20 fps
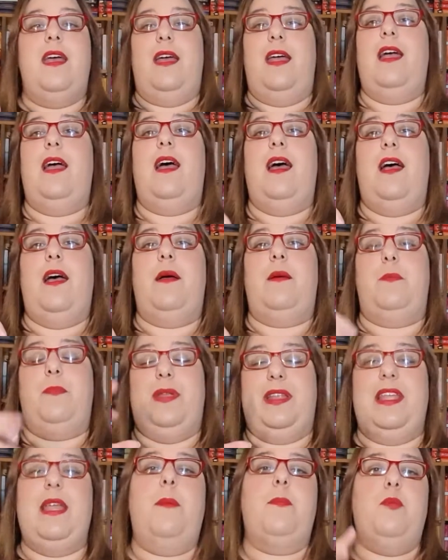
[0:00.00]
Uh, eh,
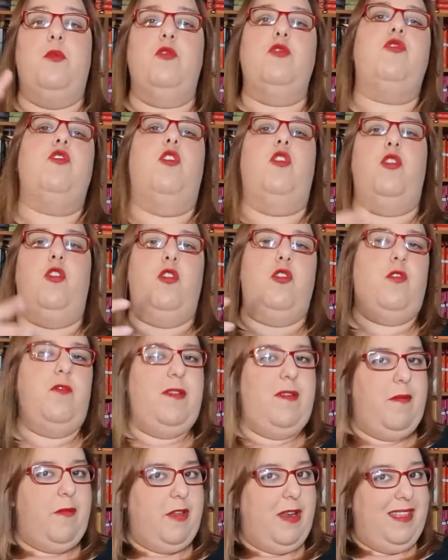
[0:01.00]
perché appunto loro
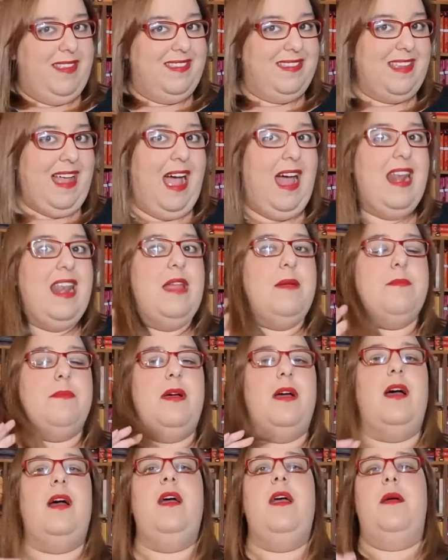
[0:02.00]
vivevano a
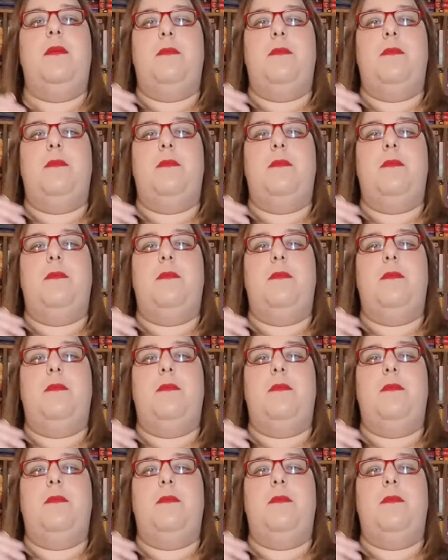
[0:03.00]
Salem,